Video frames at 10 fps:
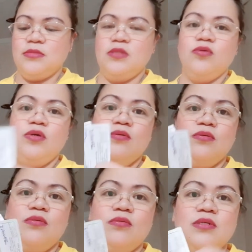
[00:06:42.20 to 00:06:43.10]
Ito
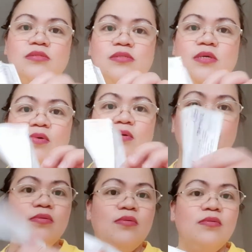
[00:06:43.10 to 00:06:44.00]
yung resibo,
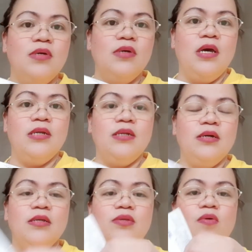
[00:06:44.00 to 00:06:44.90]
no?
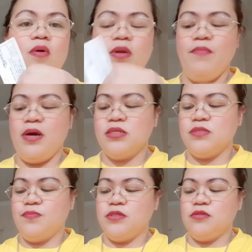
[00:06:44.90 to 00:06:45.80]
Nag-renew ako ng
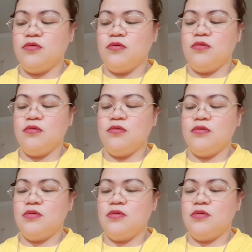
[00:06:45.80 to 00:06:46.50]
passport ko.